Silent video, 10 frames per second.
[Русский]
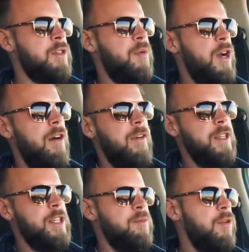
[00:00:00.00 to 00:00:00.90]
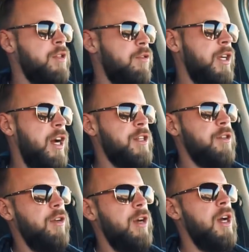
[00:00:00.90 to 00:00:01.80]
справа, они используют
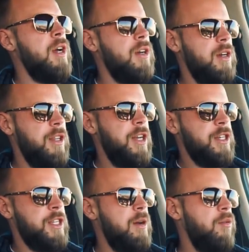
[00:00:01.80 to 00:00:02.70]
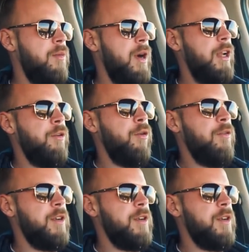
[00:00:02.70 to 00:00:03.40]
каждую, э, даже самую маленькую